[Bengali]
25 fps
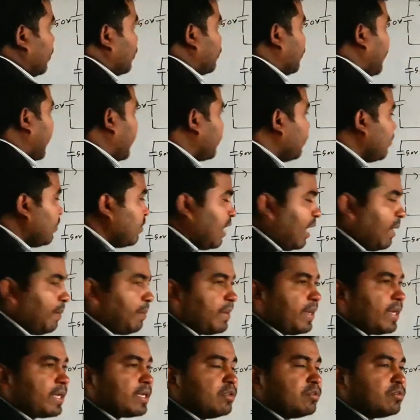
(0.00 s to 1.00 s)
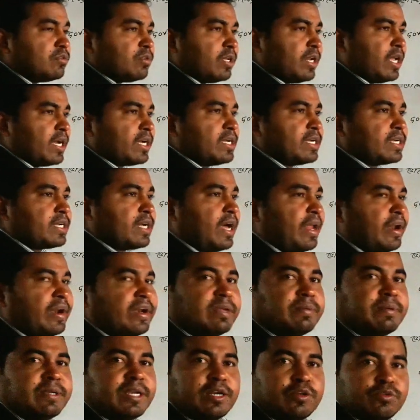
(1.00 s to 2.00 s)
তো এখন আমরা কিন্তু এর আগে
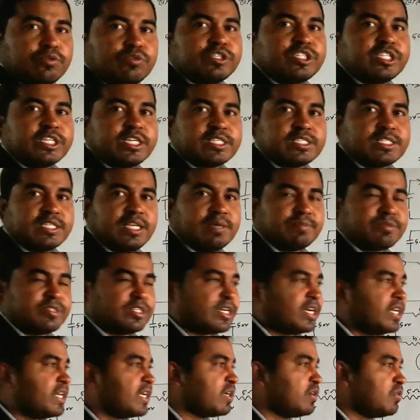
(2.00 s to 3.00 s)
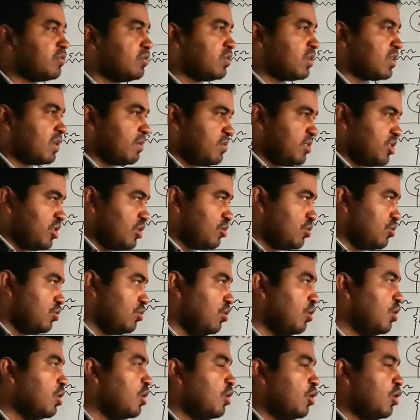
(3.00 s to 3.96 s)
কারেন্ট ডিভাইডার রুল শিখেছিলাম সেখানে কিন্তু একটা বিষয় ছিল